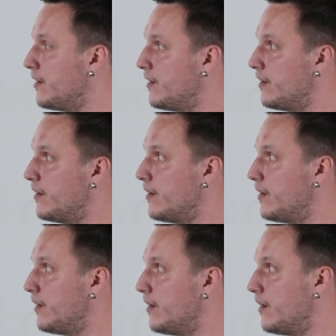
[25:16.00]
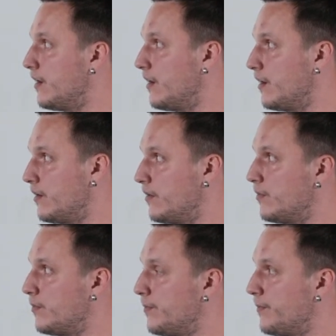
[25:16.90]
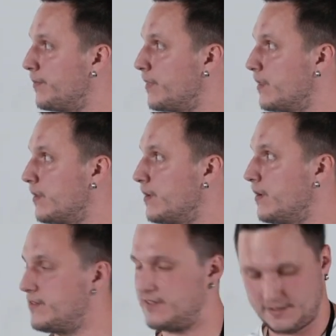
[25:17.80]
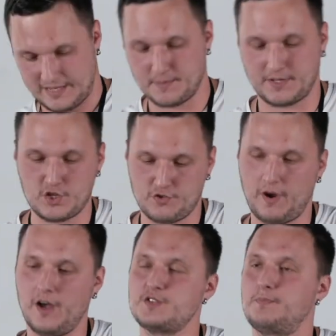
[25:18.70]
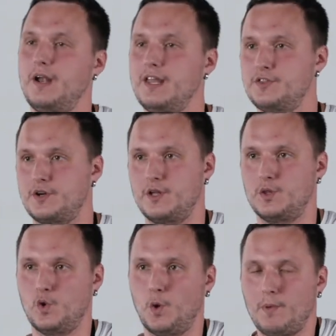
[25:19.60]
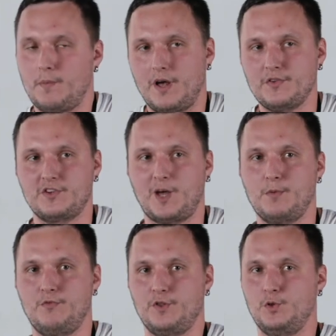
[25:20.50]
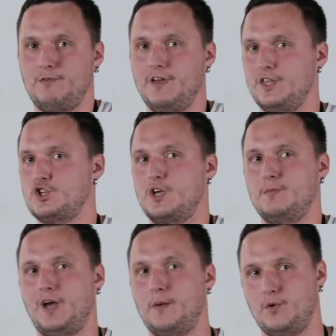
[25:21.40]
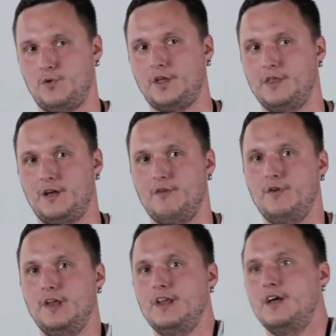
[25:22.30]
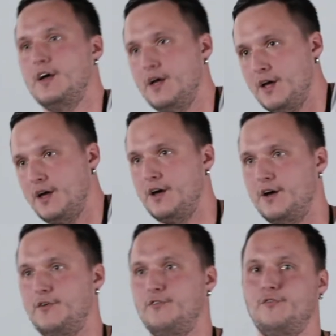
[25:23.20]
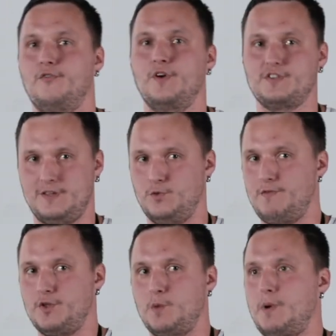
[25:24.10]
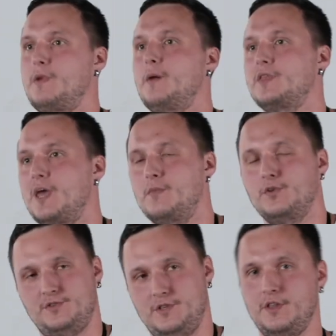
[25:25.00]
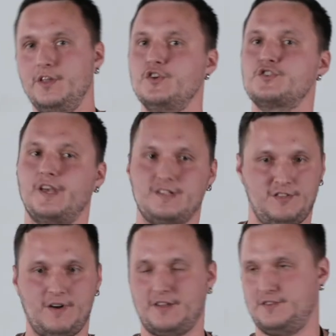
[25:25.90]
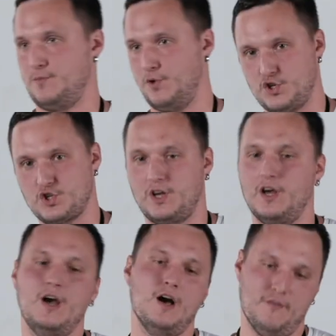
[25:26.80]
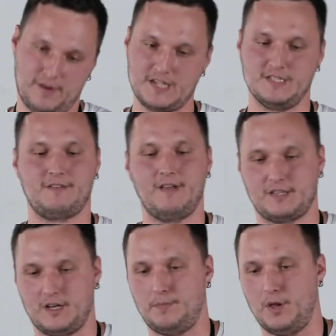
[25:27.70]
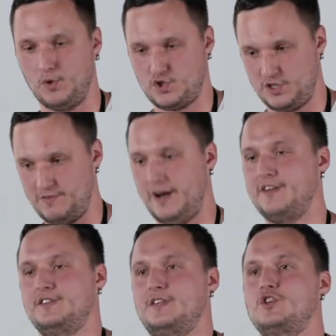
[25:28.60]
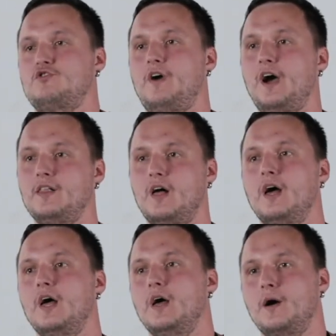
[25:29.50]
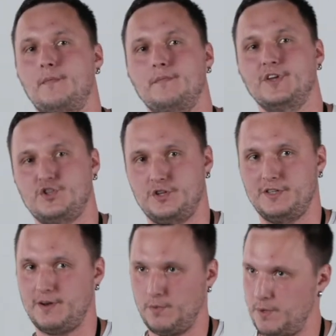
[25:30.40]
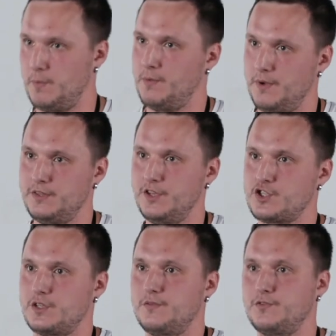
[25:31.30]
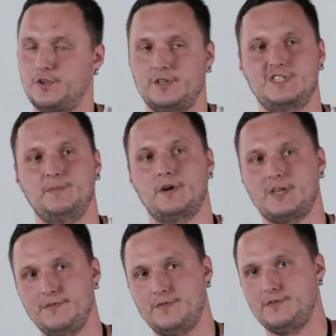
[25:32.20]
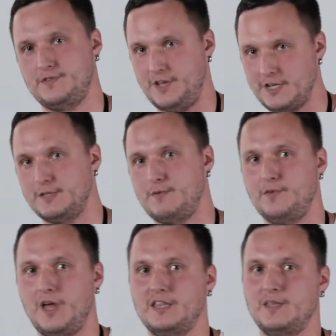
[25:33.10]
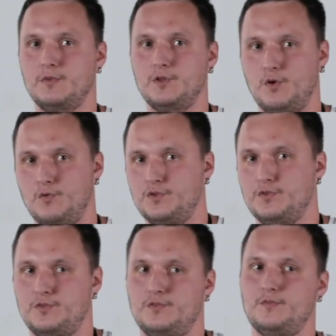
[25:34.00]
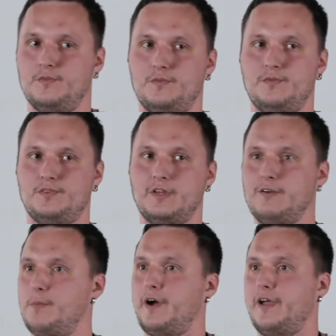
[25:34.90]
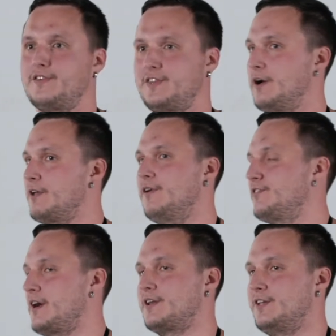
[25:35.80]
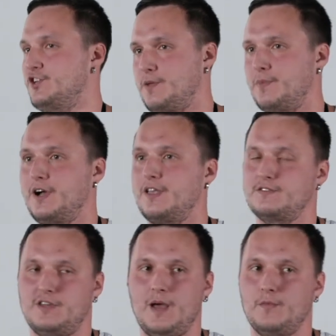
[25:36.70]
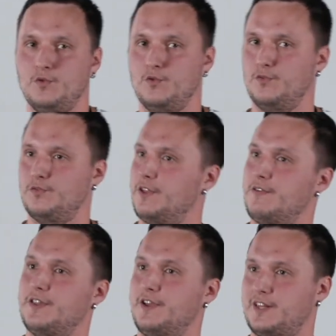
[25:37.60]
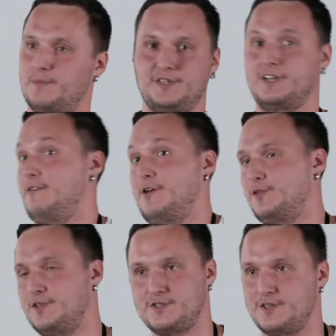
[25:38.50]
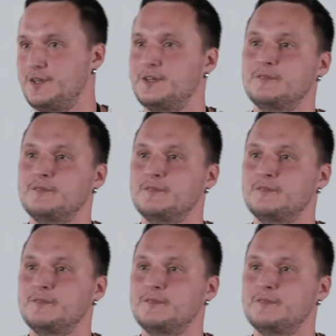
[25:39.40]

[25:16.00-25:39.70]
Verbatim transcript: э, сам скетч-файл с палитрой, но он поменялся как бы в одной веточке, мы как бы аккуратненько влили э, в основную ветку, проблем не было. Теоретически, если два разработчика в разных ветках положат два разных скетч-файла, между них, наверное, будет проблематично. Все-таки это zip-архив с текстовыми данными, но вот с таким пока не сталкивались, как это решать, пока не знаем, но ну, наверное, по договоренности.